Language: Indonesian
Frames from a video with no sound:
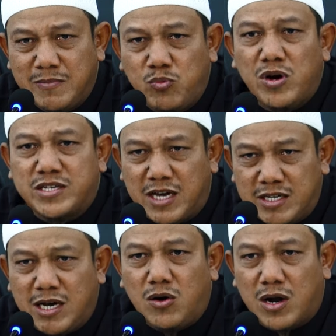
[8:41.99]

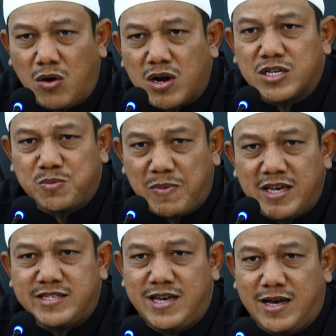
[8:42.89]
puasanya orang-orang
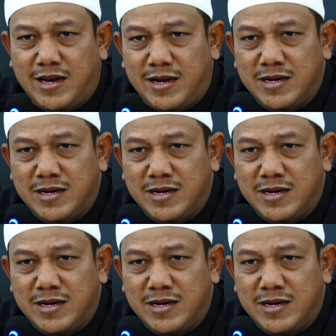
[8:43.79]
spesial